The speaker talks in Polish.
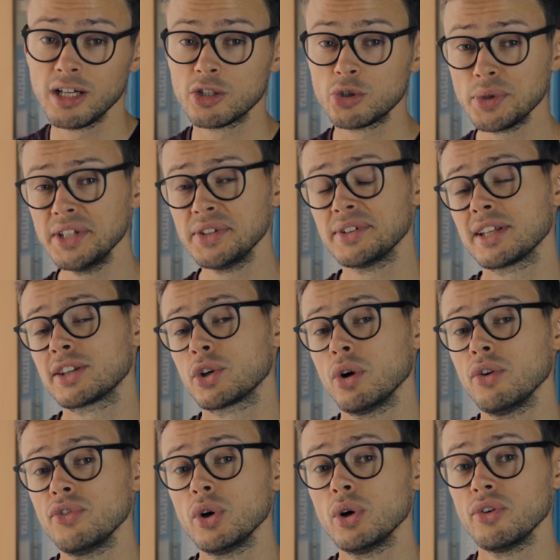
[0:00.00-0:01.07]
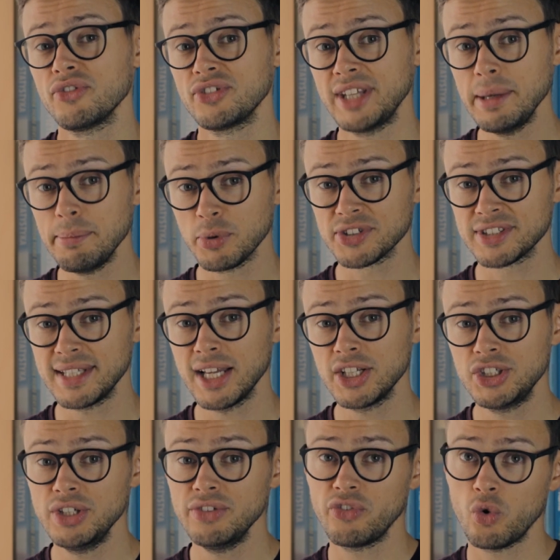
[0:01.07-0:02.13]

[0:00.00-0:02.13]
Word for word: które dodatkowo w tej postaci